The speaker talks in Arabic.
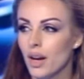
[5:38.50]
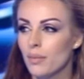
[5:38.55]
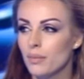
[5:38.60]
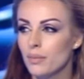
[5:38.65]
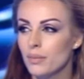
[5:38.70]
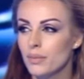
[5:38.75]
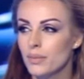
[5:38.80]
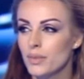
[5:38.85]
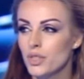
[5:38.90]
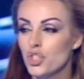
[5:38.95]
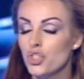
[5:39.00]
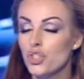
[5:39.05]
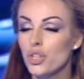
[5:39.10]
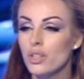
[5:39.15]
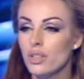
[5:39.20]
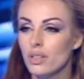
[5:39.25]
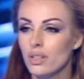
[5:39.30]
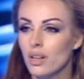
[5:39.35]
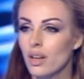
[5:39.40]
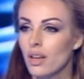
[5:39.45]
عم
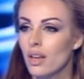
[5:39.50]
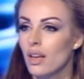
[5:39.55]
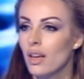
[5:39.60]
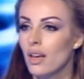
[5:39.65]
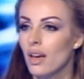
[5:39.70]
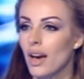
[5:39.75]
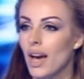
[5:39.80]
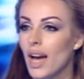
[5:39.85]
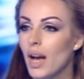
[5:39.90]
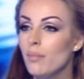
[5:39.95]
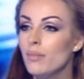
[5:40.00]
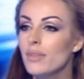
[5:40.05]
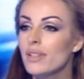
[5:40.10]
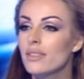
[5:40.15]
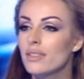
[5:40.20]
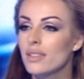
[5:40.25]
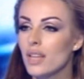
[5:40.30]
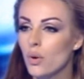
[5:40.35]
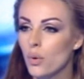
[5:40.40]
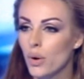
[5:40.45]
نشن
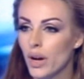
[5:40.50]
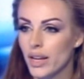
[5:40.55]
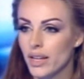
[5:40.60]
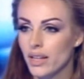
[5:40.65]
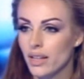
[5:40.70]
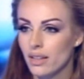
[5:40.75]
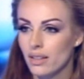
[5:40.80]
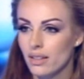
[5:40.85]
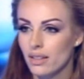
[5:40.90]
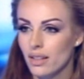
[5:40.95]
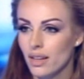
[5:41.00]
حملة توعية